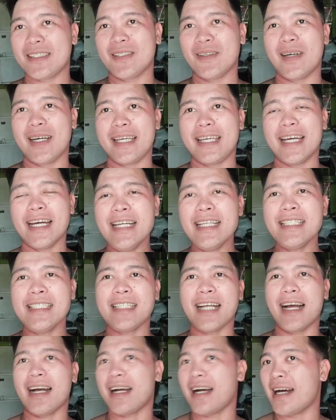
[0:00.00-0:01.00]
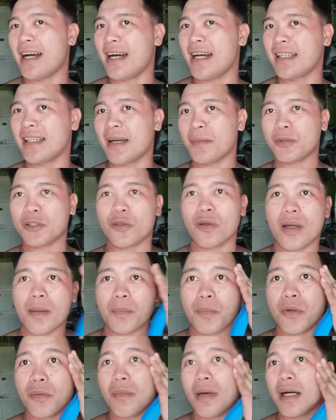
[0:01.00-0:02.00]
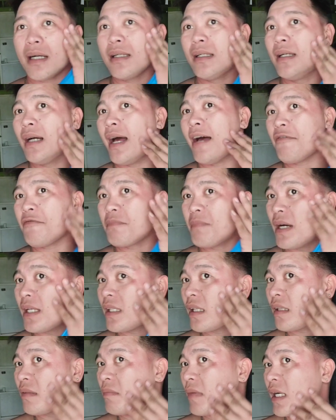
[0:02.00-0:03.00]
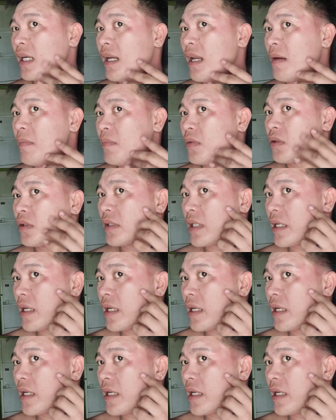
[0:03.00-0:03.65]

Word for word: So ayan, kakatapos ko lang pong mag half bat at maghilamos.